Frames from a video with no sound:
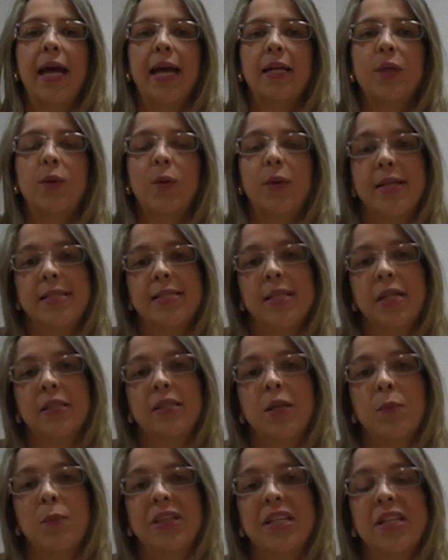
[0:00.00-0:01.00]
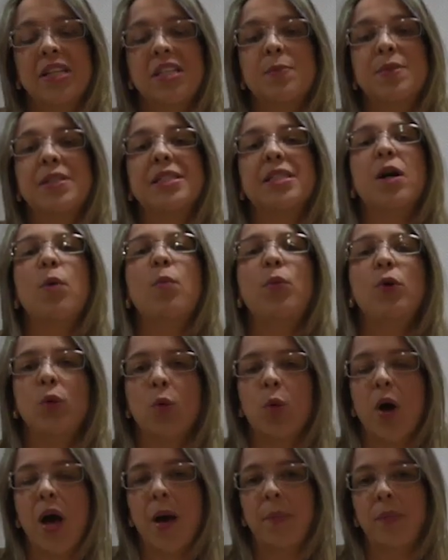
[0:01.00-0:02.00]
a doença ela tem uma transmissão
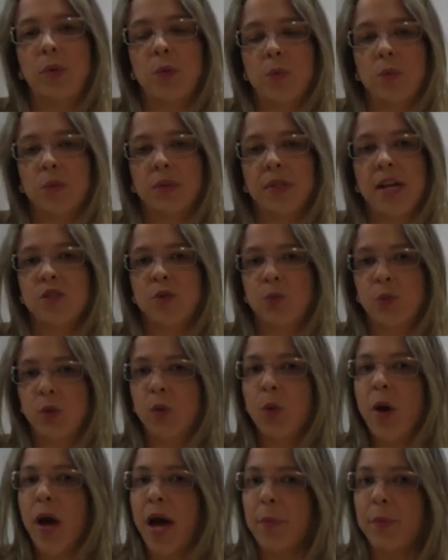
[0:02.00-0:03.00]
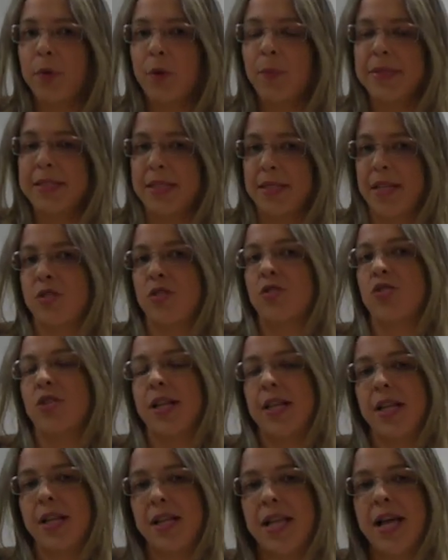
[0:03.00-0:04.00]
muito rápida, um contágio muito rápido, mas a taxa de
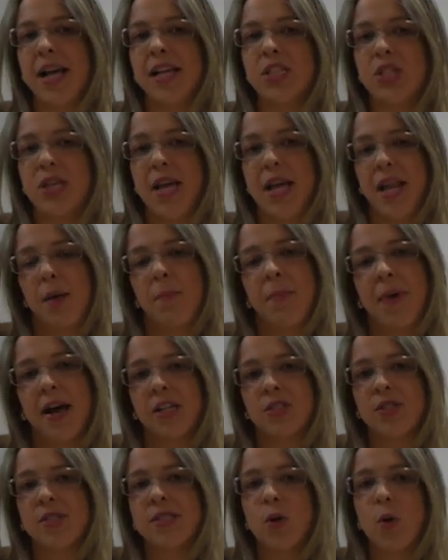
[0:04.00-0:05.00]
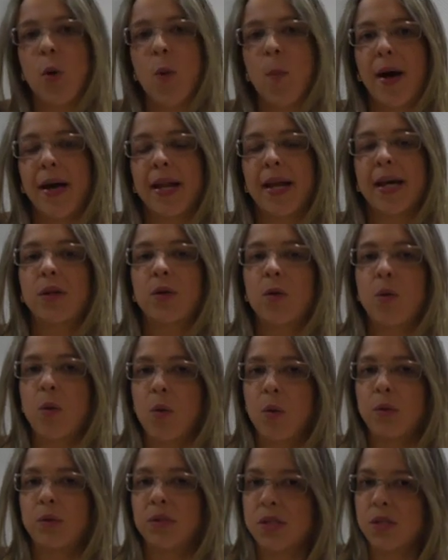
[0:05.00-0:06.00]
letalidade ela é baixa se comparada
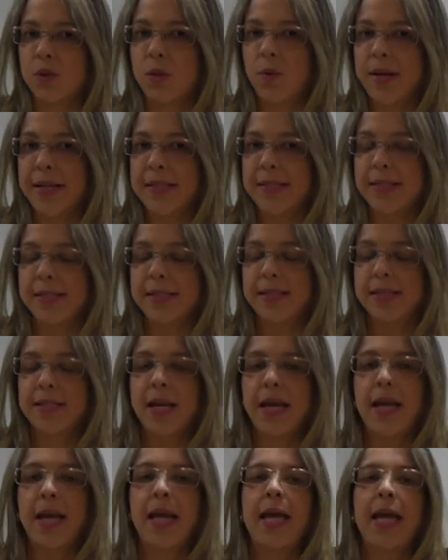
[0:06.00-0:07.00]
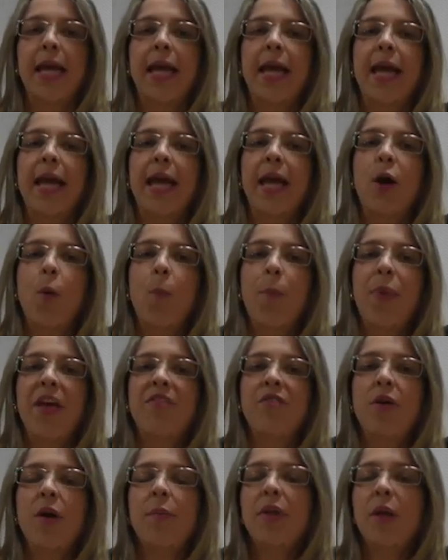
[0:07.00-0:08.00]
com outras doenças. É, o
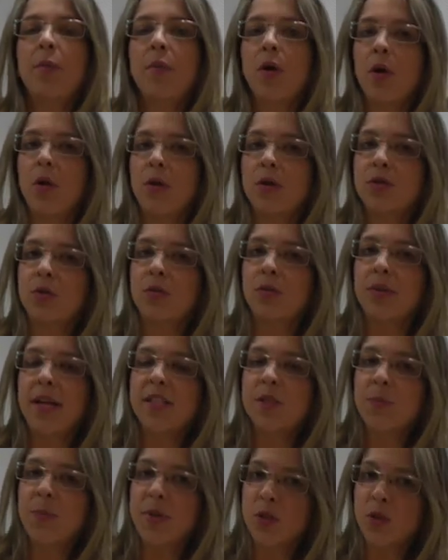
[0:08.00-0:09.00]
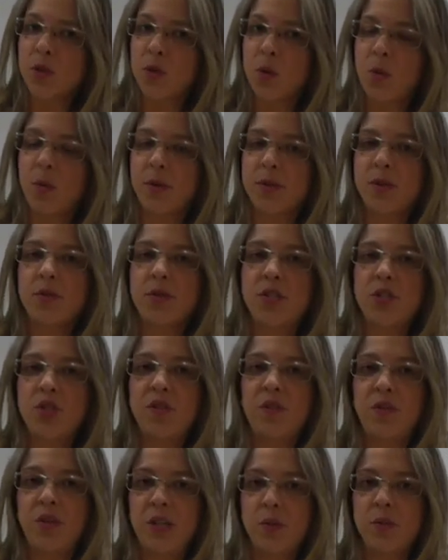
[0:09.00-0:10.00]
perfil epidemiológico das pessoas, dos
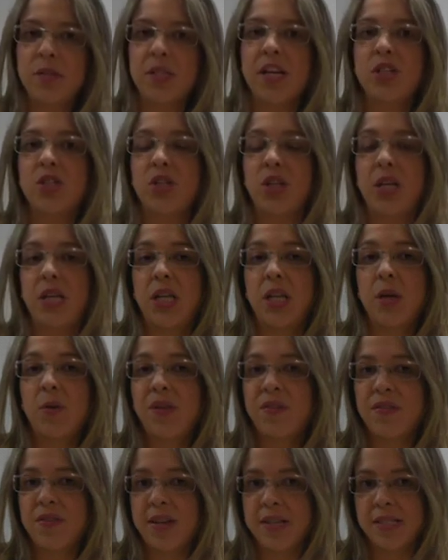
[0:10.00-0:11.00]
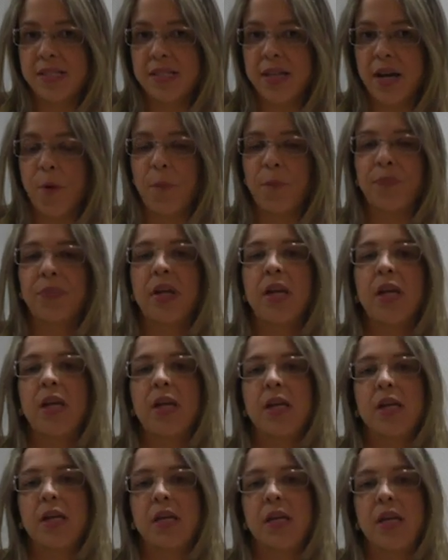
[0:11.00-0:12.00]
indivíduos que adquiriram a infecção
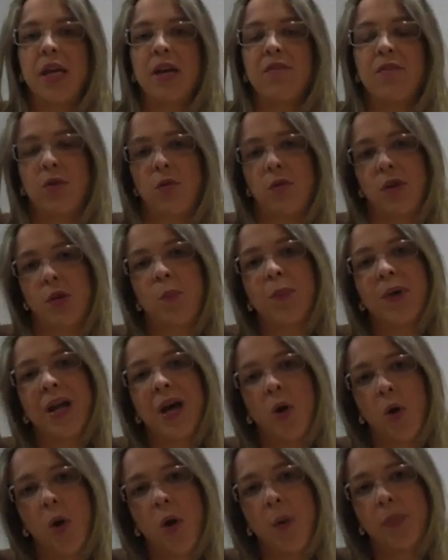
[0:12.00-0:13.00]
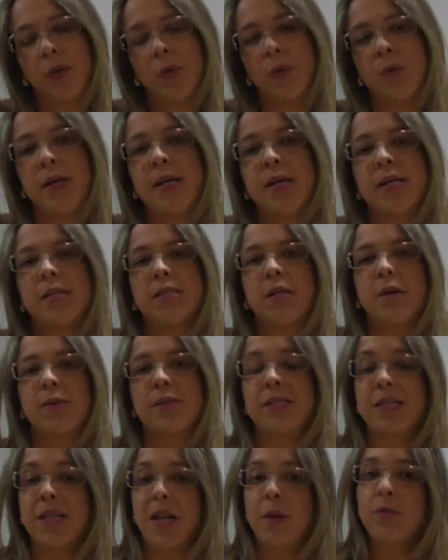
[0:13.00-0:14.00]
e que evoluíram para óbito são
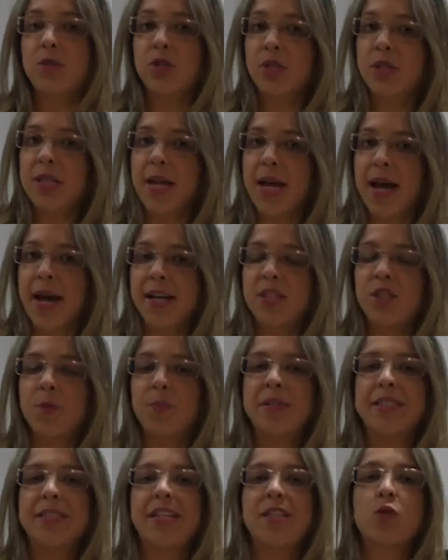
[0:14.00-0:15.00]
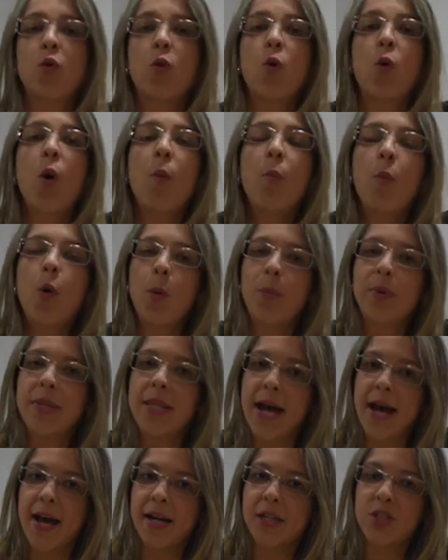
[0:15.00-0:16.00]
extremos de idade, pacientes com
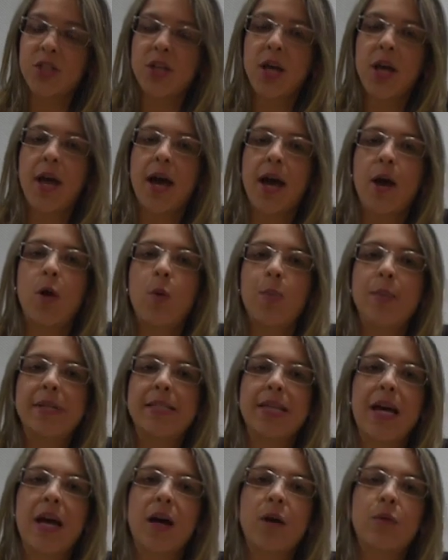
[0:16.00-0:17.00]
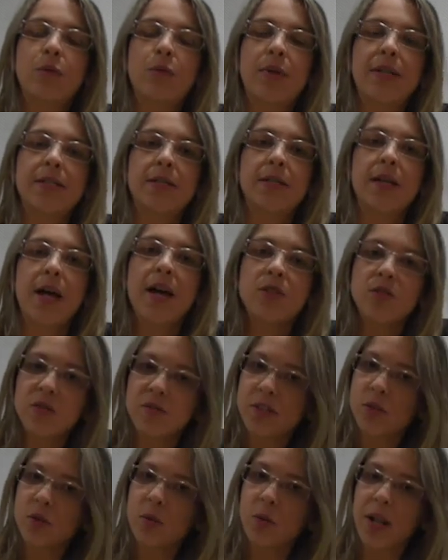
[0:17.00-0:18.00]
comorbidade, a começar com doenças
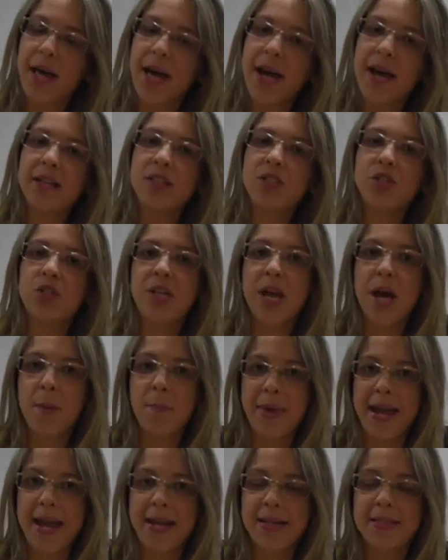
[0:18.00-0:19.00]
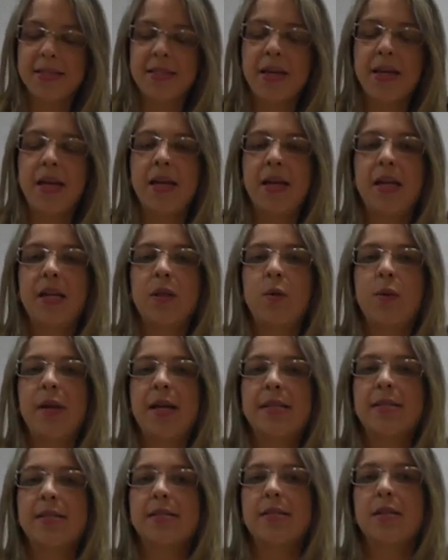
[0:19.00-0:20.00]
cardiovasculares, diabetes e
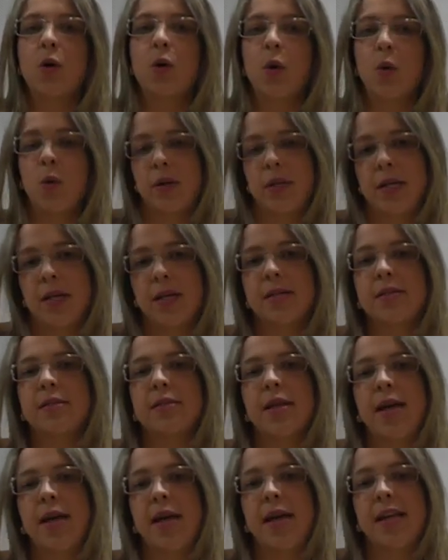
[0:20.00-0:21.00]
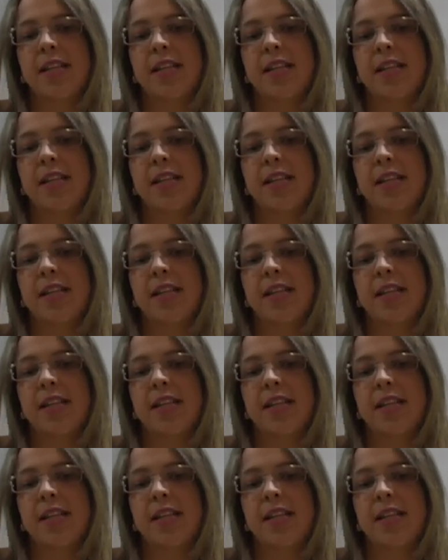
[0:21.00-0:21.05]
doenças crônicas é,